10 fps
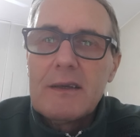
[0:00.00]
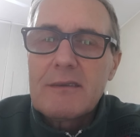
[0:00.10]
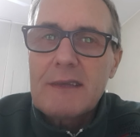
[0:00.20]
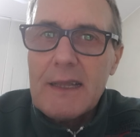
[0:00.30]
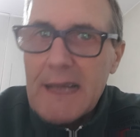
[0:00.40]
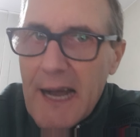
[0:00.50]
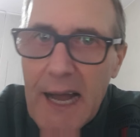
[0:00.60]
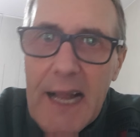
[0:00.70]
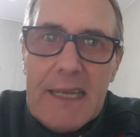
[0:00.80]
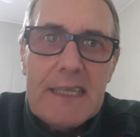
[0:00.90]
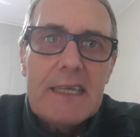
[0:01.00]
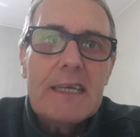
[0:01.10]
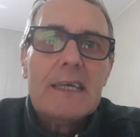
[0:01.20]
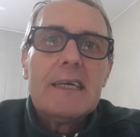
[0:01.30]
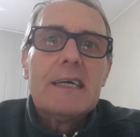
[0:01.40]

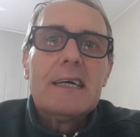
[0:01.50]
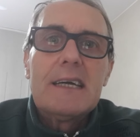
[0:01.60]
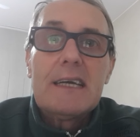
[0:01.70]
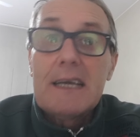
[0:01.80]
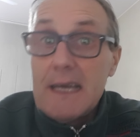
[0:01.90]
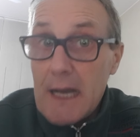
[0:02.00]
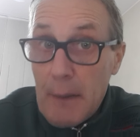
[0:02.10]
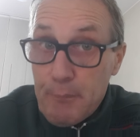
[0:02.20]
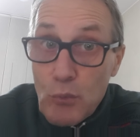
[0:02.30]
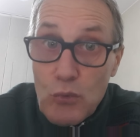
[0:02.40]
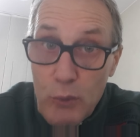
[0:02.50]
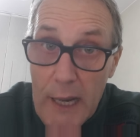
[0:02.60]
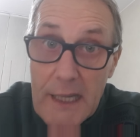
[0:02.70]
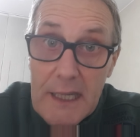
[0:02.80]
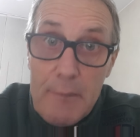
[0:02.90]
statali eh, e appunto
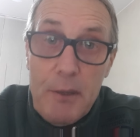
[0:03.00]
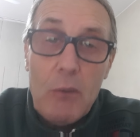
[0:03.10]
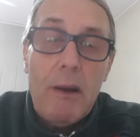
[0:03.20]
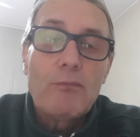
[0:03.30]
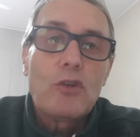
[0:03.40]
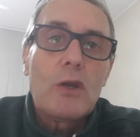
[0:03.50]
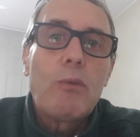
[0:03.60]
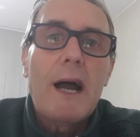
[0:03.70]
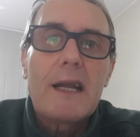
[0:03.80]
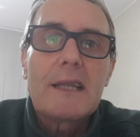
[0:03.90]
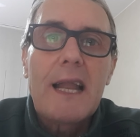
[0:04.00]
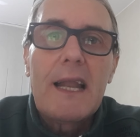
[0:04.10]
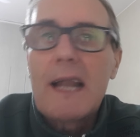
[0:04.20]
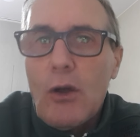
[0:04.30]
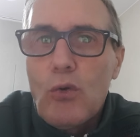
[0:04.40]
anche per quanto riguarda
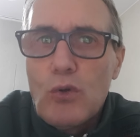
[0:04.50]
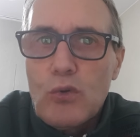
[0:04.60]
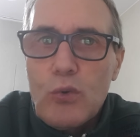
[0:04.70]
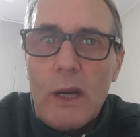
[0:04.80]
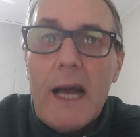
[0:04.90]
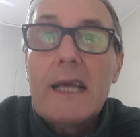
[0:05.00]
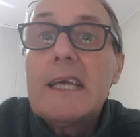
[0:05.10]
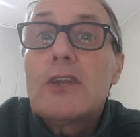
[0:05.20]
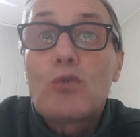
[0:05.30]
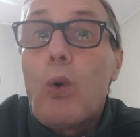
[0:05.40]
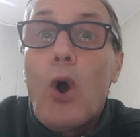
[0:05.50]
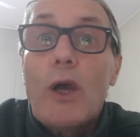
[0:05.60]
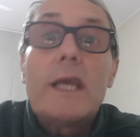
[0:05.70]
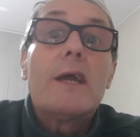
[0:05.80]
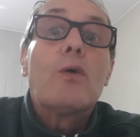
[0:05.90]
la cultura, i
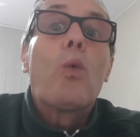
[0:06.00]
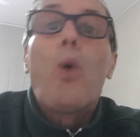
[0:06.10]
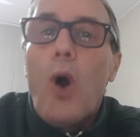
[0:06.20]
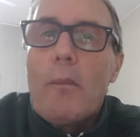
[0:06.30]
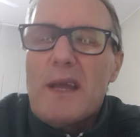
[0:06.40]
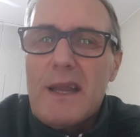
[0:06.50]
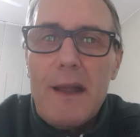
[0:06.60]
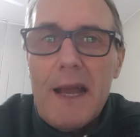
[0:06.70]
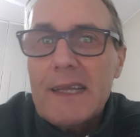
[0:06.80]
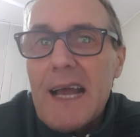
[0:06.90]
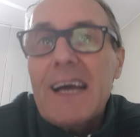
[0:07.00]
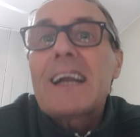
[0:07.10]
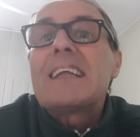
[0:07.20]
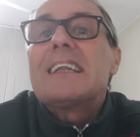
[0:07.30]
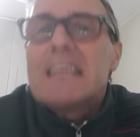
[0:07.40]
tuoi uomini. Ed è
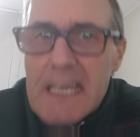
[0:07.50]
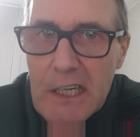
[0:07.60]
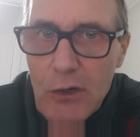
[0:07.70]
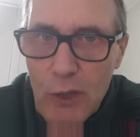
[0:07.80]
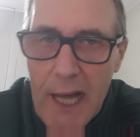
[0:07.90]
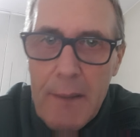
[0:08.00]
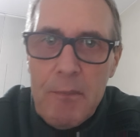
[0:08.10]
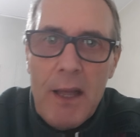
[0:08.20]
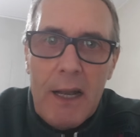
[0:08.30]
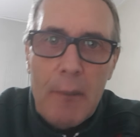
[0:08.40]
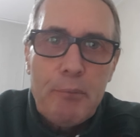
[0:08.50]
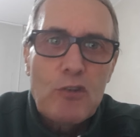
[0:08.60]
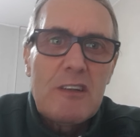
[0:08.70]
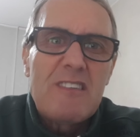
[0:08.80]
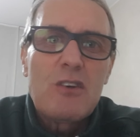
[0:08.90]
ridicola la
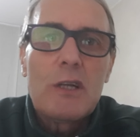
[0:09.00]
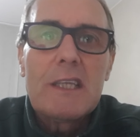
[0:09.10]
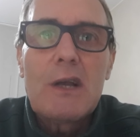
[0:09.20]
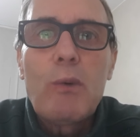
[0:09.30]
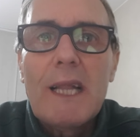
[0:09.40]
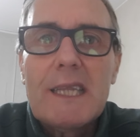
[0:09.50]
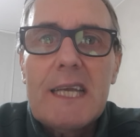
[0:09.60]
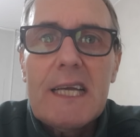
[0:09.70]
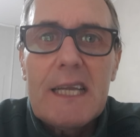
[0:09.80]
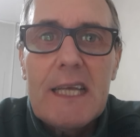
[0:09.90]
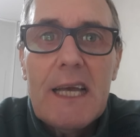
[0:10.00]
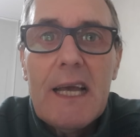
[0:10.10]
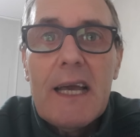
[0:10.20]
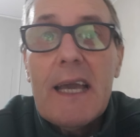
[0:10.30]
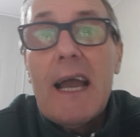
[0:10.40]
posizione di Gualtieri
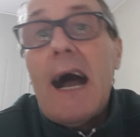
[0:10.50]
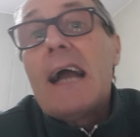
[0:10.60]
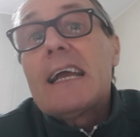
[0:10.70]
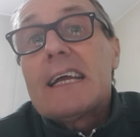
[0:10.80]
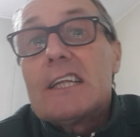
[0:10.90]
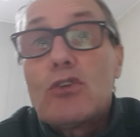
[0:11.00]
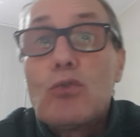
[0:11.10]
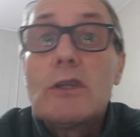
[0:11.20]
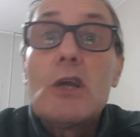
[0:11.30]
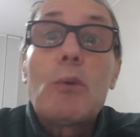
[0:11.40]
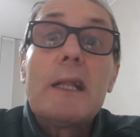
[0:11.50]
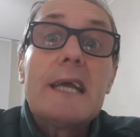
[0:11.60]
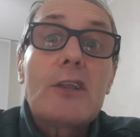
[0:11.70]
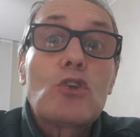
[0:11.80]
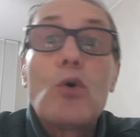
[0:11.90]
e anche di tutti quegli
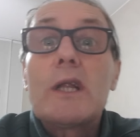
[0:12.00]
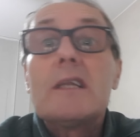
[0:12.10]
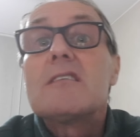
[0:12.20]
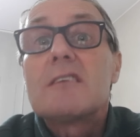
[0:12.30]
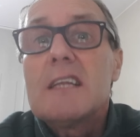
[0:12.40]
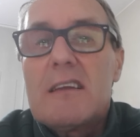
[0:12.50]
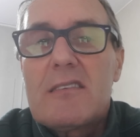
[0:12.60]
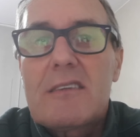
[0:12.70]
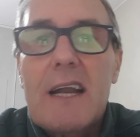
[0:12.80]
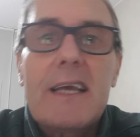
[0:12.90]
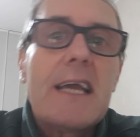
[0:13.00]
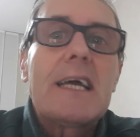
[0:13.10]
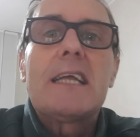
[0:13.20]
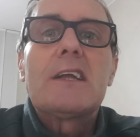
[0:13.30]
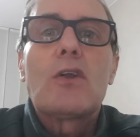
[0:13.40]
attori di sinistra che
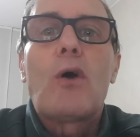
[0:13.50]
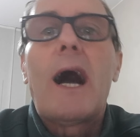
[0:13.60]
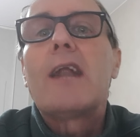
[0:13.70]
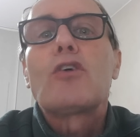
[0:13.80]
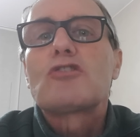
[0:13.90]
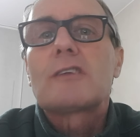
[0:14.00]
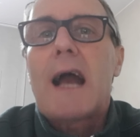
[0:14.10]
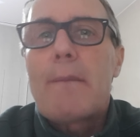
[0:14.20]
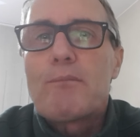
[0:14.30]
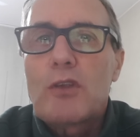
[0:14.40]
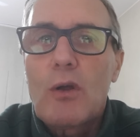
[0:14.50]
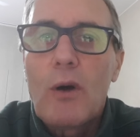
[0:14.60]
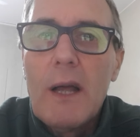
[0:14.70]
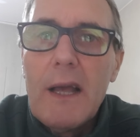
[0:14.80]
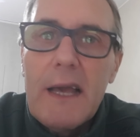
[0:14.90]
gridano allo
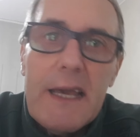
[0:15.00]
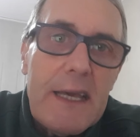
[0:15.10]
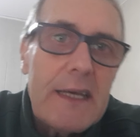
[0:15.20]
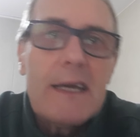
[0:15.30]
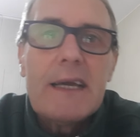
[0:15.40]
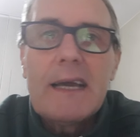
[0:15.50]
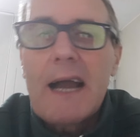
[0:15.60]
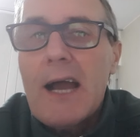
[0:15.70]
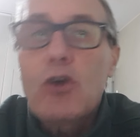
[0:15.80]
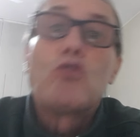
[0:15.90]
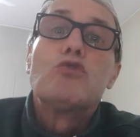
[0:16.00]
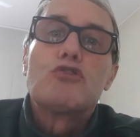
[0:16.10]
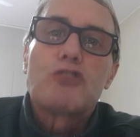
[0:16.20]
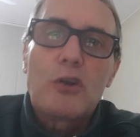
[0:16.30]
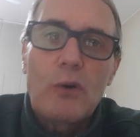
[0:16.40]
scandalo e eh,
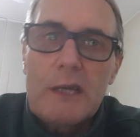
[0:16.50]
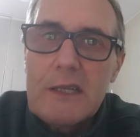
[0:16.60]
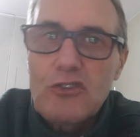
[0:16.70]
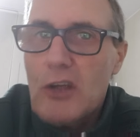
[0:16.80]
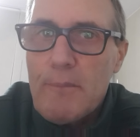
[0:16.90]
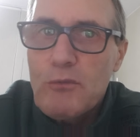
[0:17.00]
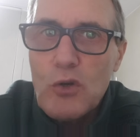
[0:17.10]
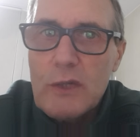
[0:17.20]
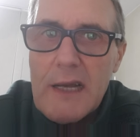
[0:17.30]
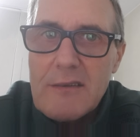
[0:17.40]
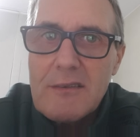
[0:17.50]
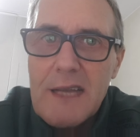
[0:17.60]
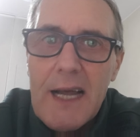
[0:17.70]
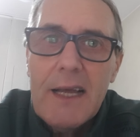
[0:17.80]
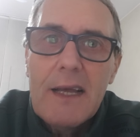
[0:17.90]
accusano il
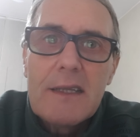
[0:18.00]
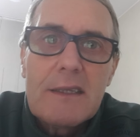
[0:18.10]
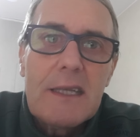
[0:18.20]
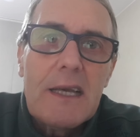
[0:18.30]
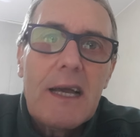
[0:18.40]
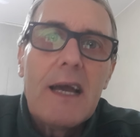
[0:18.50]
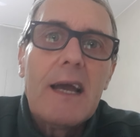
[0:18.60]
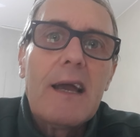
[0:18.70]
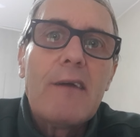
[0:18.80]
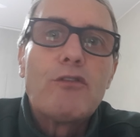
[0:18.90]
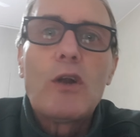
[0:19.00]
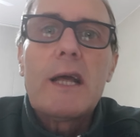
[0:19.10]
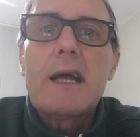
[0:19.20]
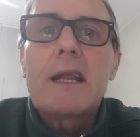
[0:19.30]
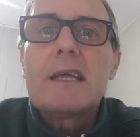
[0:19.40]
centrodestra di eh,
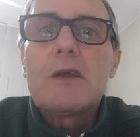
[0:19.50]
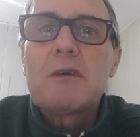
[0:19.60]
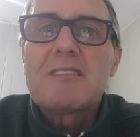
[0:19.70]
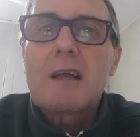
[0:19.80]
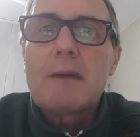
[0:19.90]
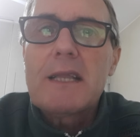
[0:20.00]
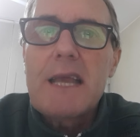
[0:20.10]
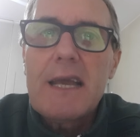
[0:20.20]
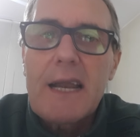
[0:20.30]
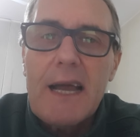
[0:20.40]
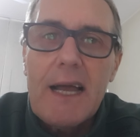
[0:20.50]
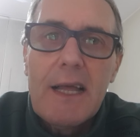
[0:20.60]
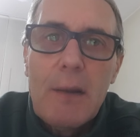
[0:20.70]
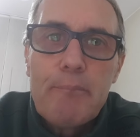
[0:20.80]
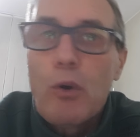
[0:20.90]
voler in questa maniera
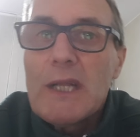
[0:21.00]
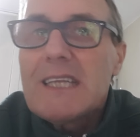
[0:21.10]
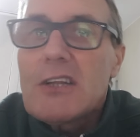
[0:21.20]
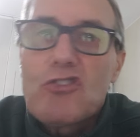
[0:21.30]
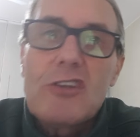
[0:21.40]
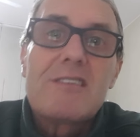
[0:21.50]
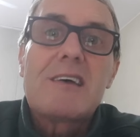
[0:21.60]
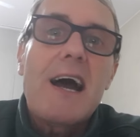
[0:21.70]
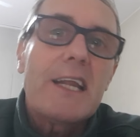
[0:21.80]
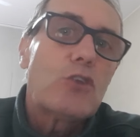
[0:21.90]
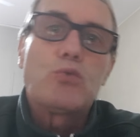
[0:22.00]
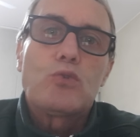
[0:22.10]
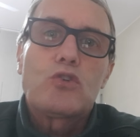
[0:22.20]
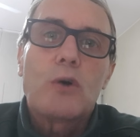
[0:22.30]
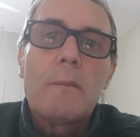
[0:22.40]
politicizzare
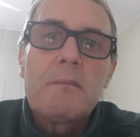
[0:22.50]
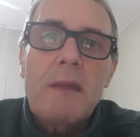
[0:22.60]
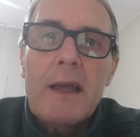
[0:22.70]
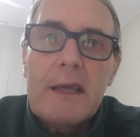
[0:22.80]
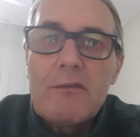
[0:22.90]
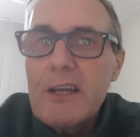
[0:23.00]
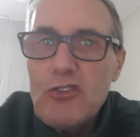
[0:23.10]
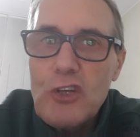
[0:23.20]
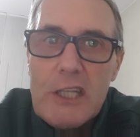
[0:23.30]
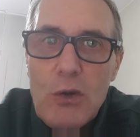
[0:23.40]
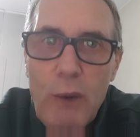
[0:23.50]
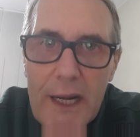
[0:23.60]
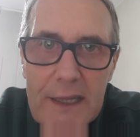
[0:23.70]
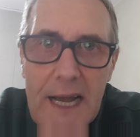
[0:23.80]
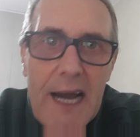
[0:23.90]
tutto eh, invece di
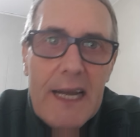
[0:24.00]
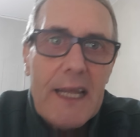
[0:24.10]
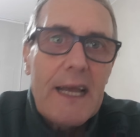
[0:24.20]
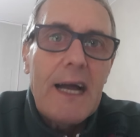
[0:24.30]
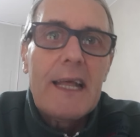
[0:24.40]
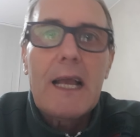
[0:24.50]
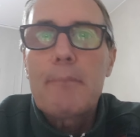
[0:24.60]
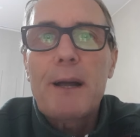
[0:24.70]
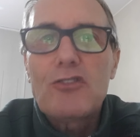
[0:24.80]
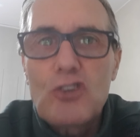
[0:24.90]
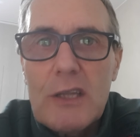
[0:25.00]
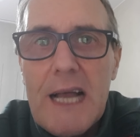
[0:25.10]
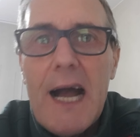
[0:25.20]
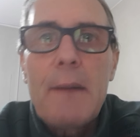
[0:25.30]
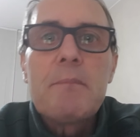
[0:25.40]
guardare alle
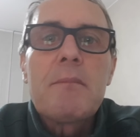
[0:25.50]
capacità